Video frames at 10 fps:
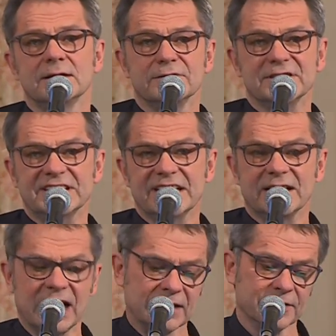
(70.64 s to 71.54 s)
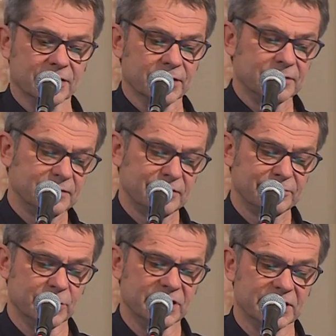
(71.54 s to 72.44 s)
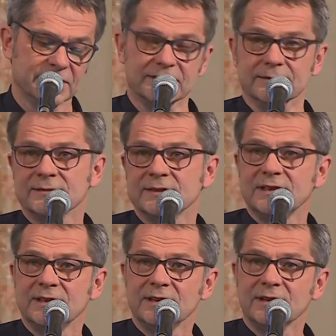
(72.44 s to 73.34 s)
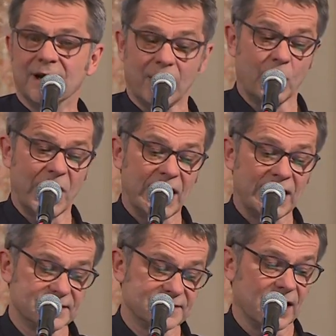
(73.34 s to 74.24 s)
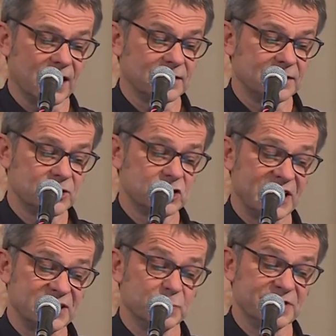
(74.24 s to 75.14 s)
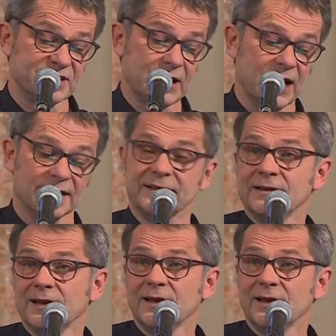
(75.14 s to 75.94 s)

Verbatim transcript: wie jede andere für die Hirten. Rauer Alltag, schlecht bezahlt.